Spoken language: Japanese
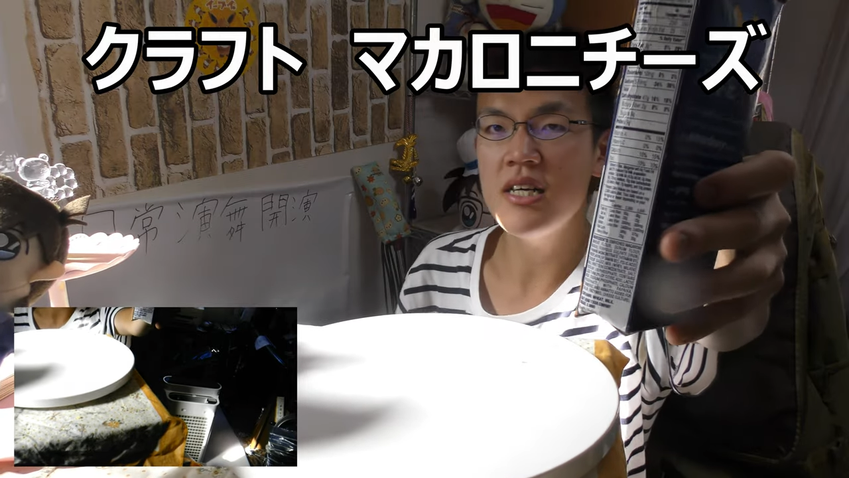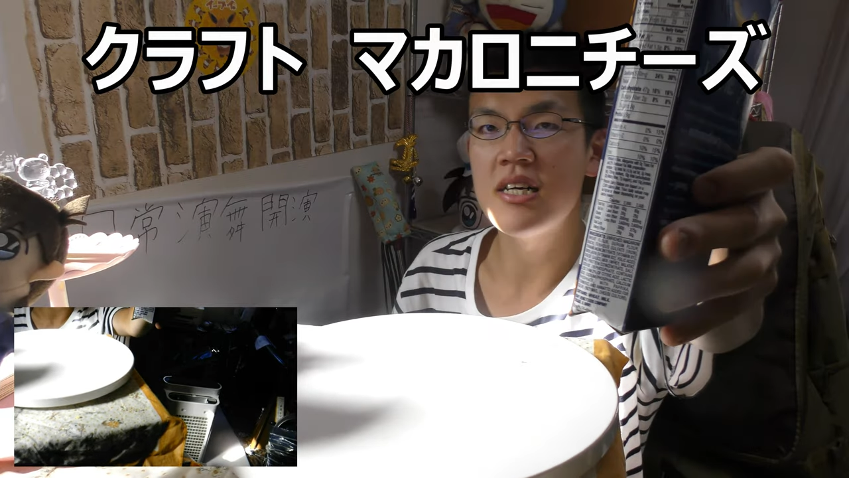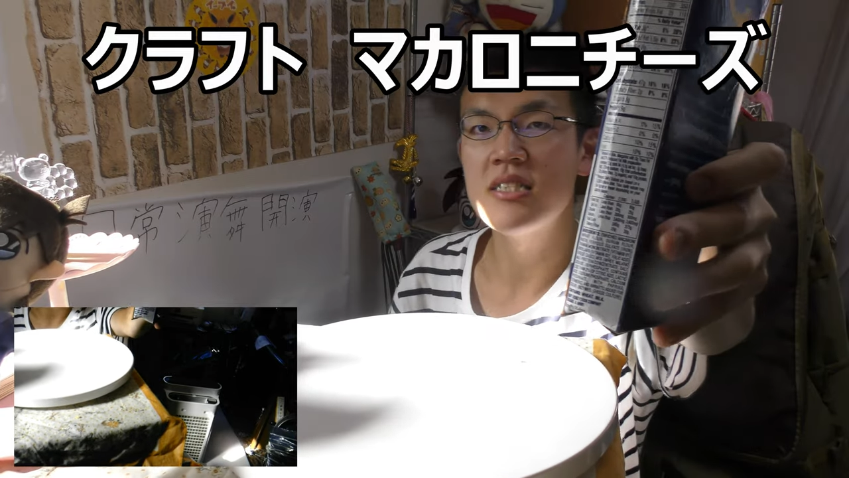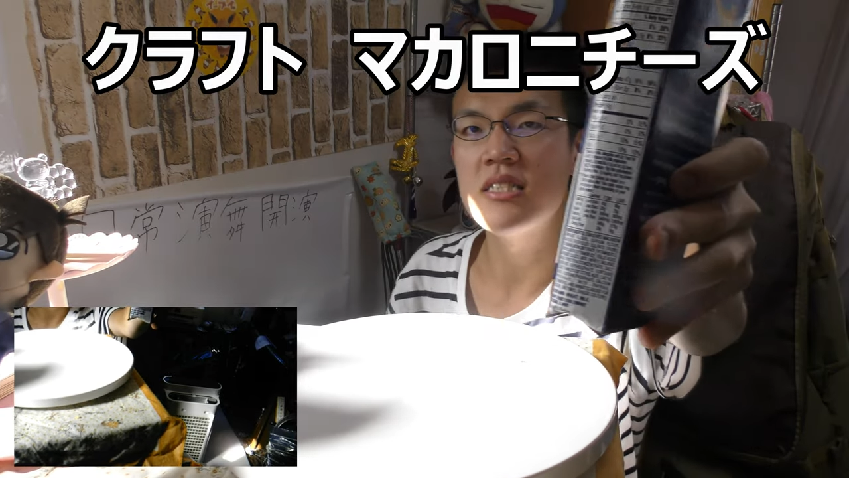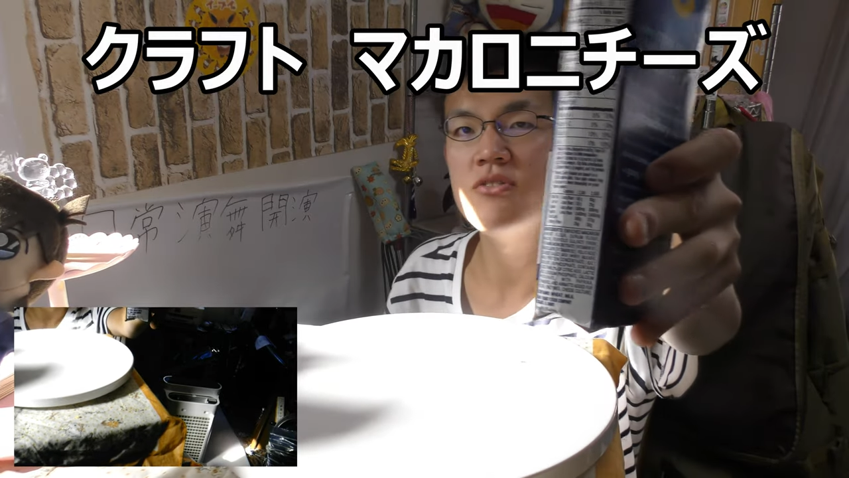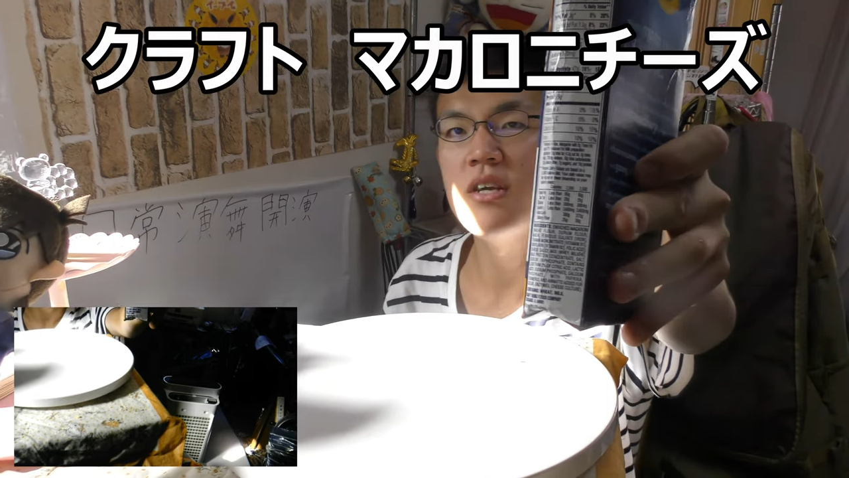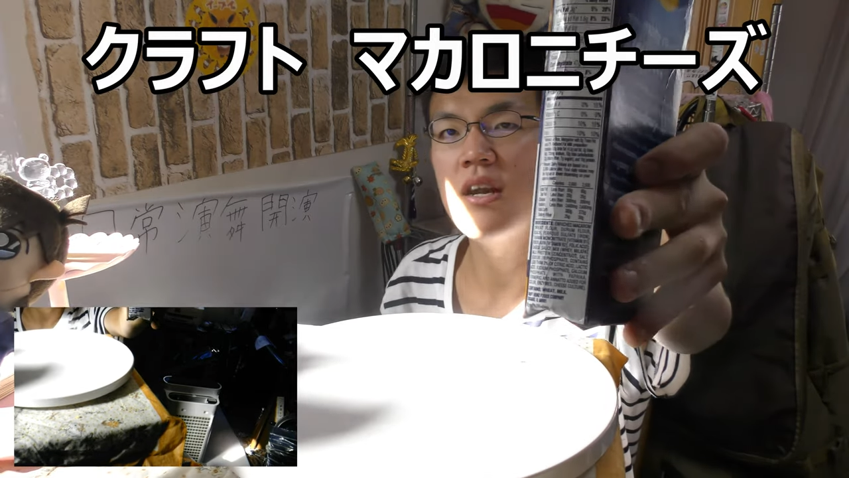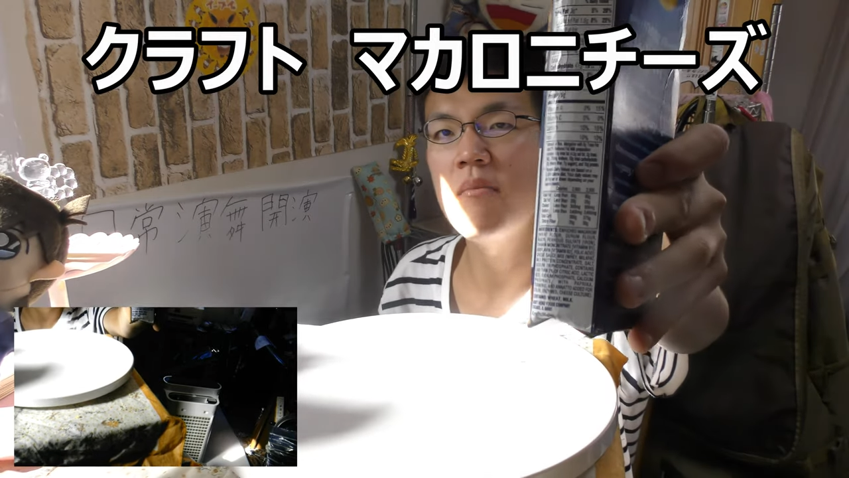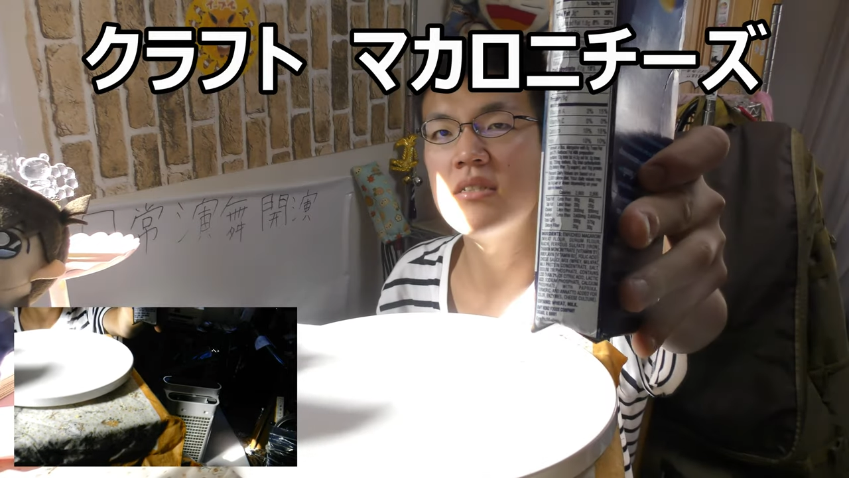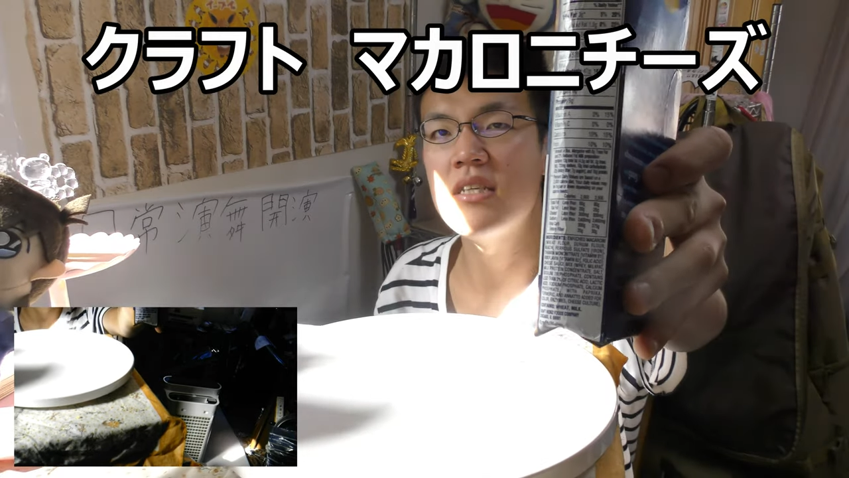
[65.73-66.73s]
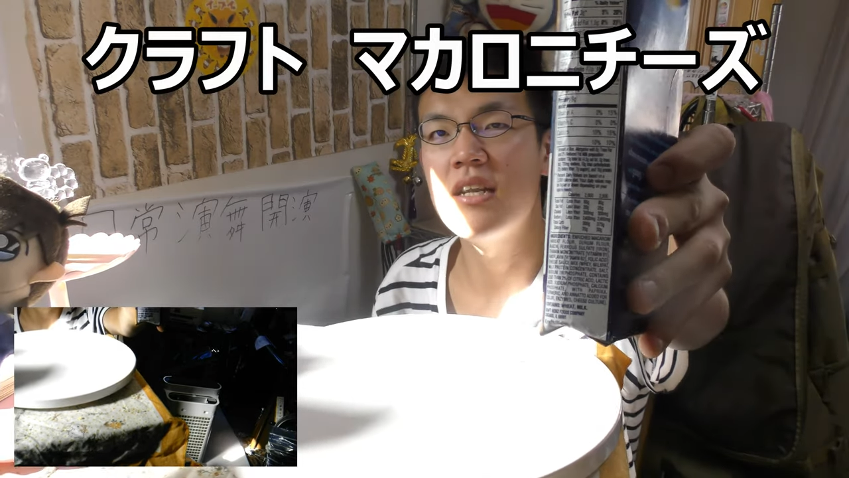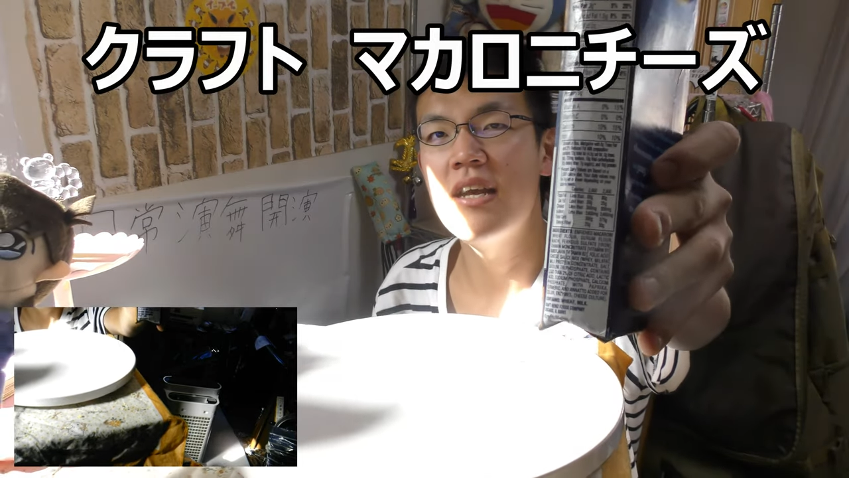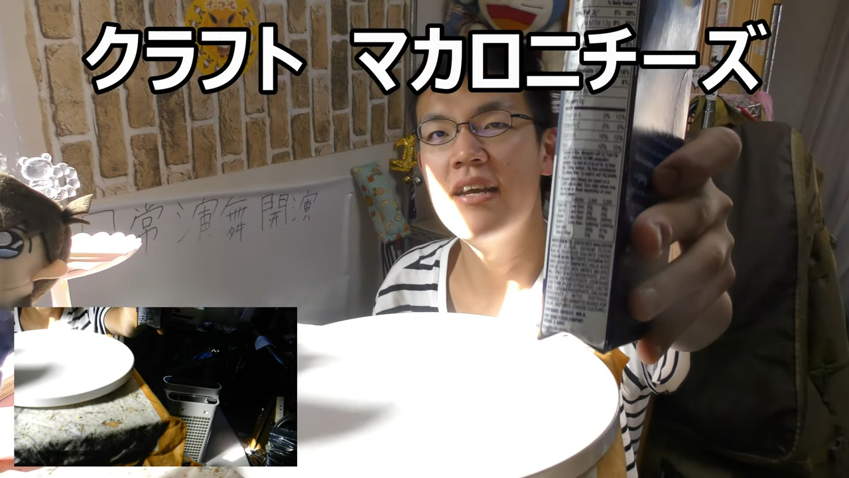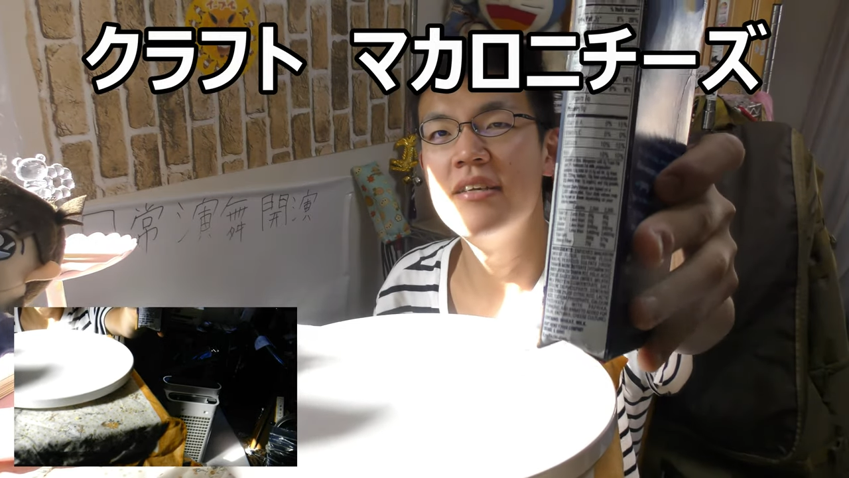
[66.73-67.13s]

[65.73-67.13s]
い感じに茹でられましたね